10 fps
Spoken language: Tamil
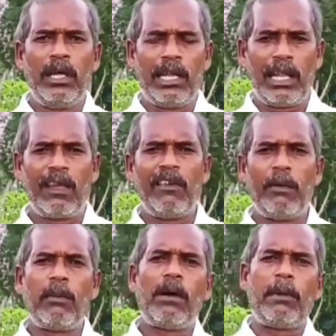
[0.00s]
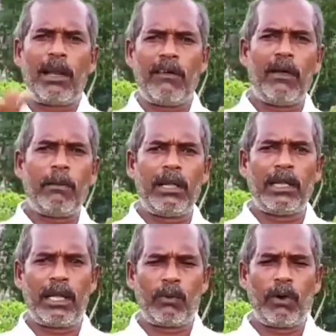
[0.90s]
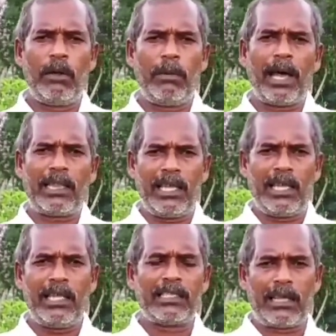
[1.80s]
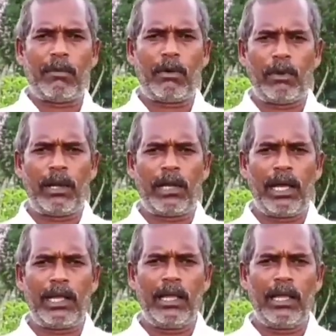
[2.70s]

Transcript: நிலவேம்பா மலை வேம்பான்னு தெரியாத குழப்பி அத்தை இதுன்னு சாப்பிட்ற போகிறீங்க